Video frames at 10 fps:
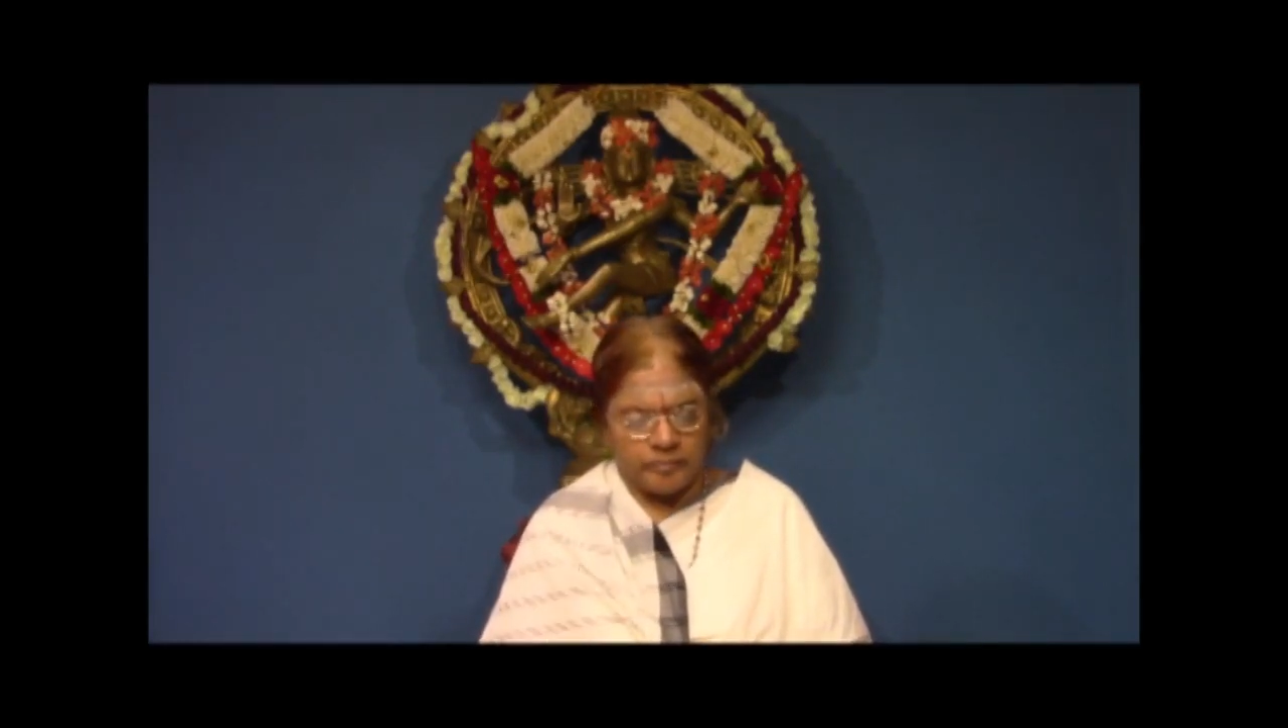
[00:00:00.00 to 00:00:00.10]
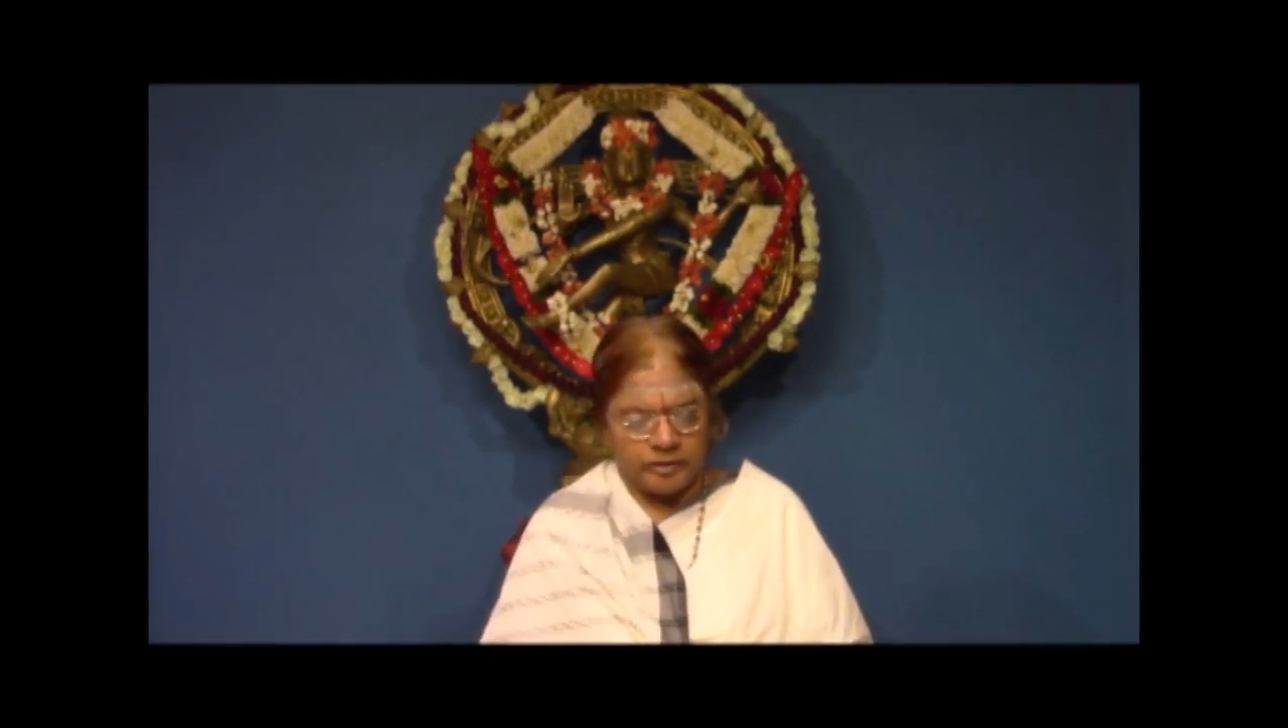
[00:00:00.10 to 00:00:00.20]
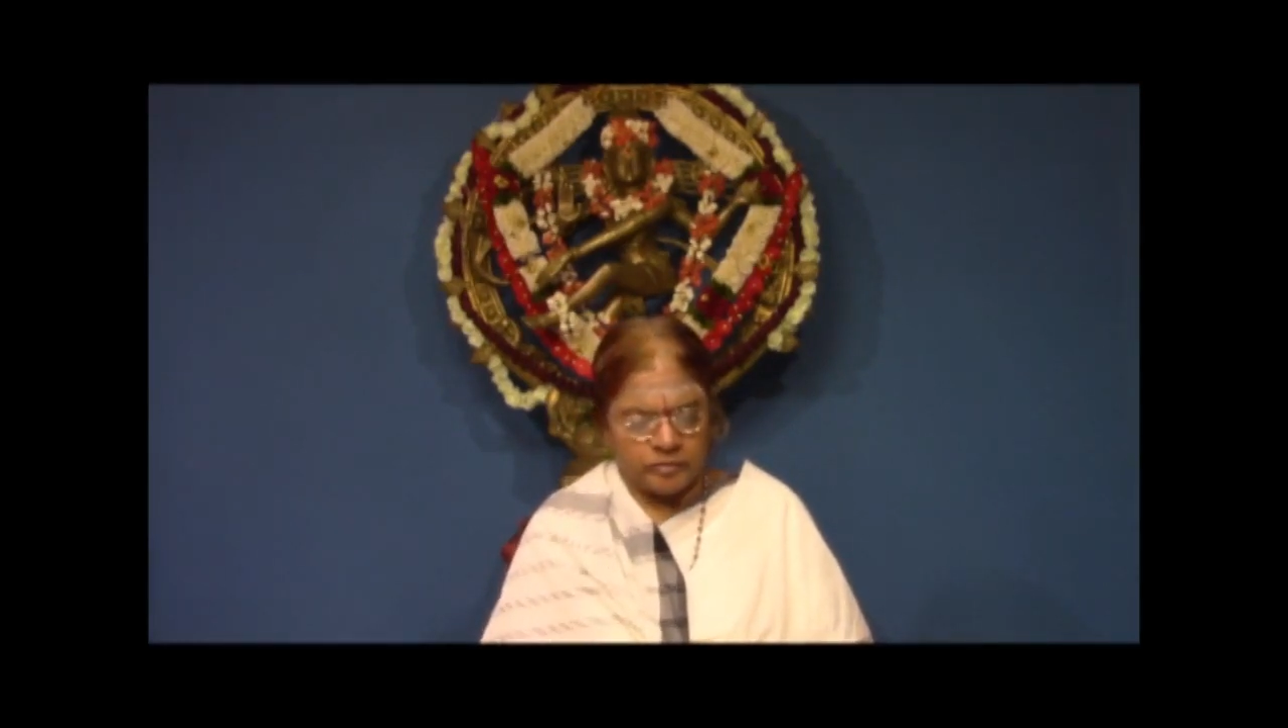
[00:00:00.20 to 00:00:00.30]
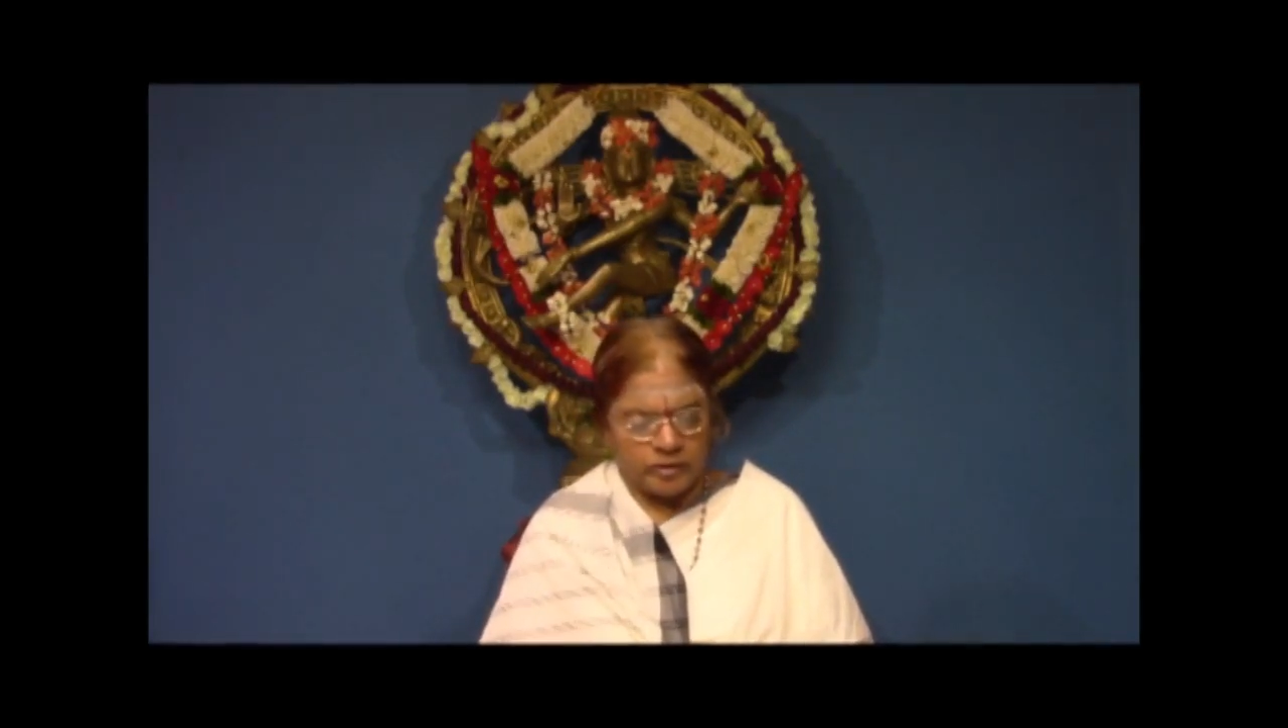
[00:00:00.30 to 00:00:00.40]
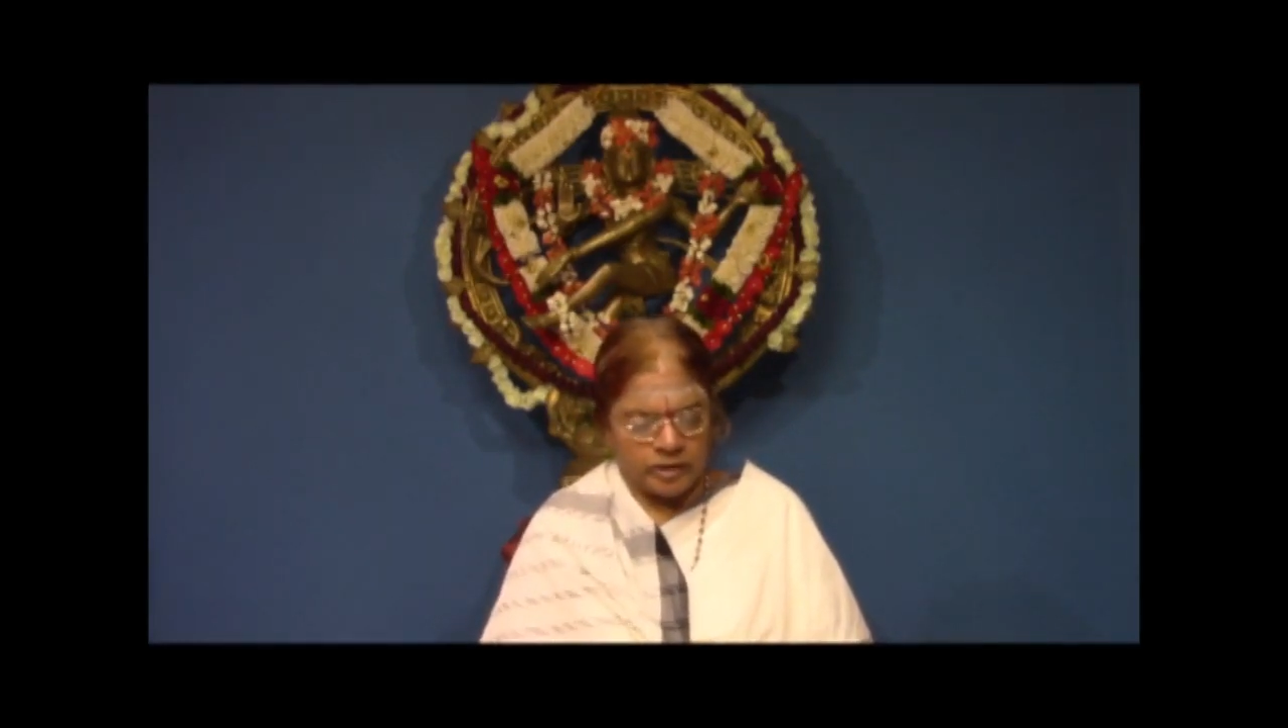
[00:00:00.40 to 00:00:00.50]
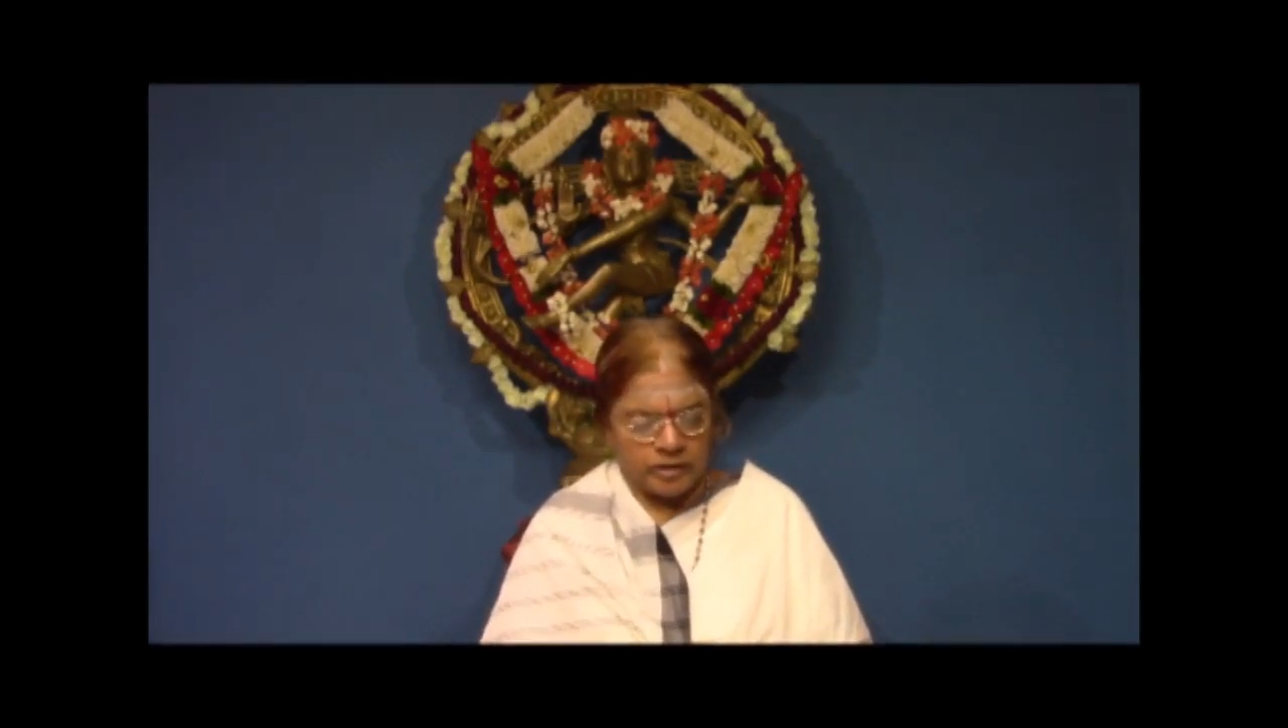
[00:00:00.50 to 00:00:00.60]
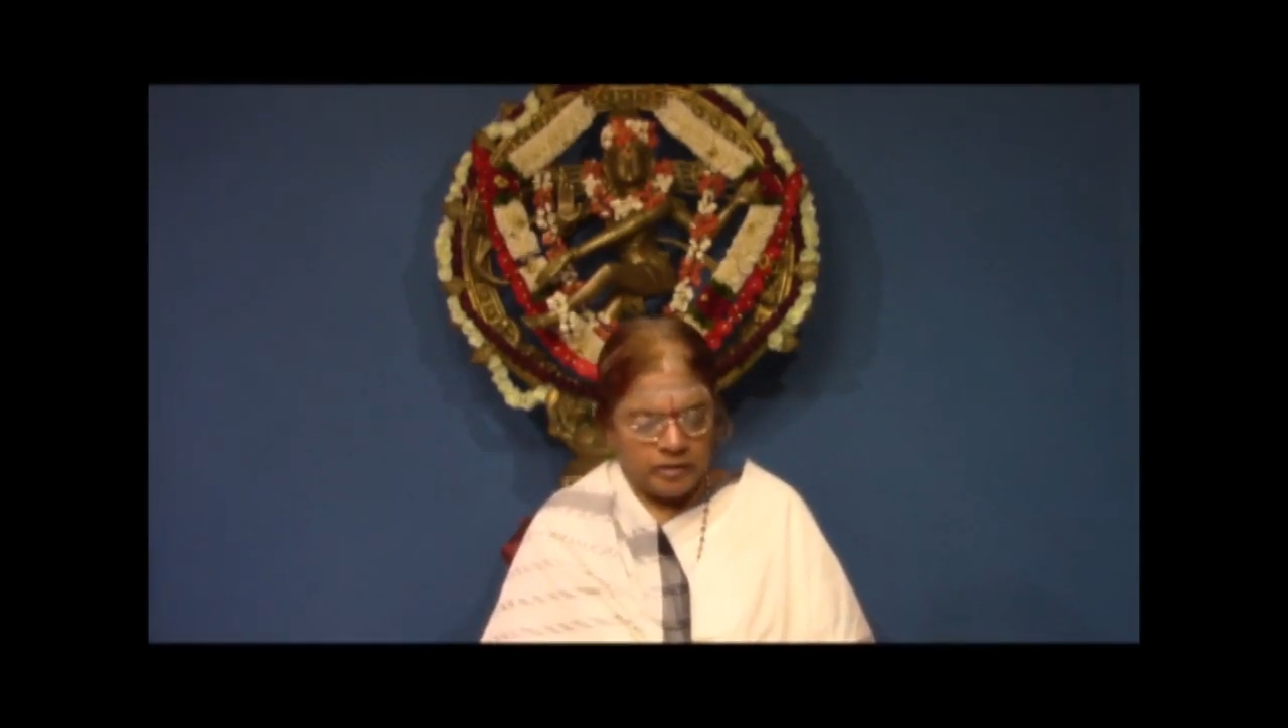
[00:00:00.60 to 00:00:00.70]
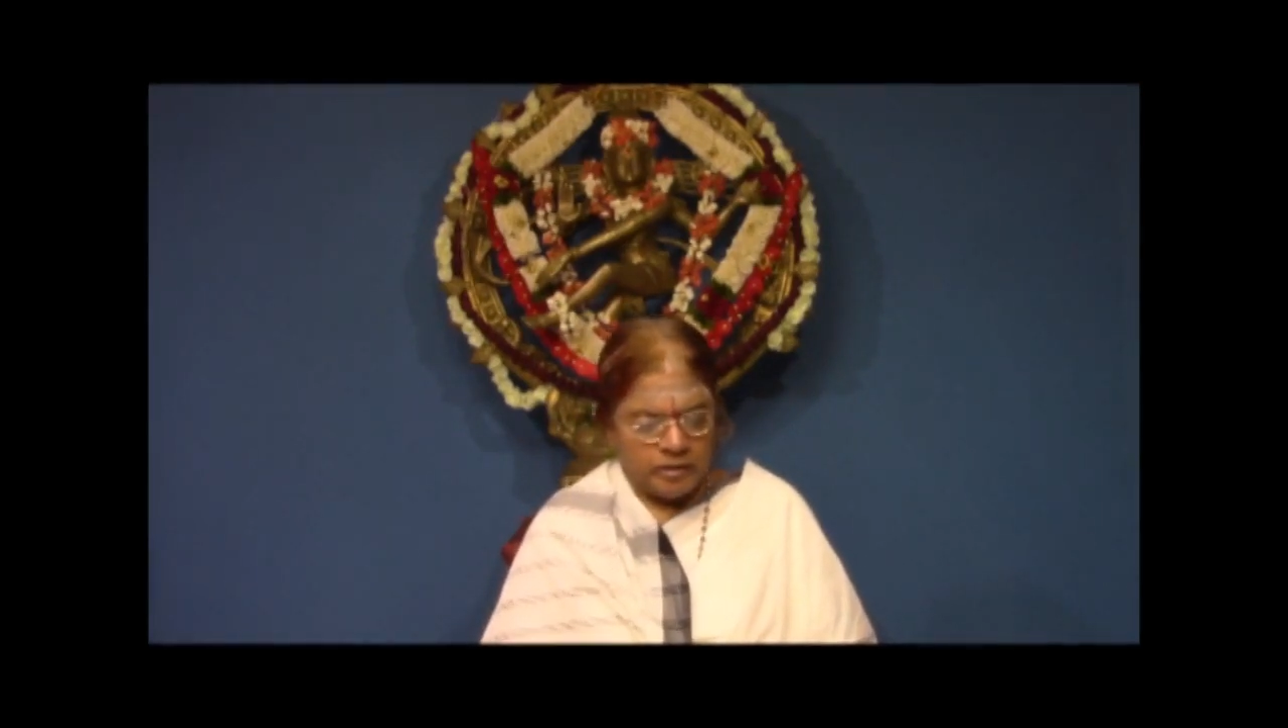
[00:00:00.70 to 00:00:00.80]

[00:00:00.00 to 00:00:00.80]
அப்படி சொல்கிறேன்